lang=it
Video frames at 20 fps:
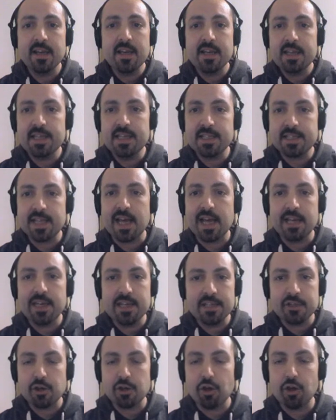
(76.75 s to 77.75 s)
installi
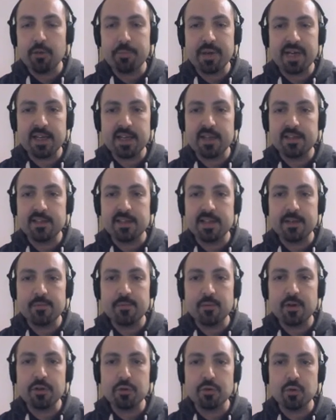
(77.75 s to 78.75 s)
solo i pacchetti che
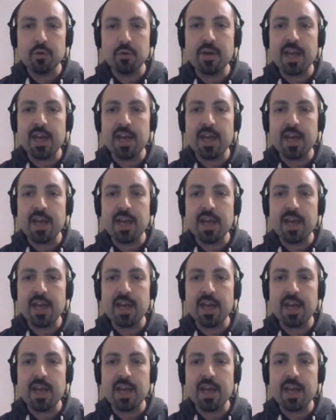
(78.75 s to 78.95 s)
vuoi tu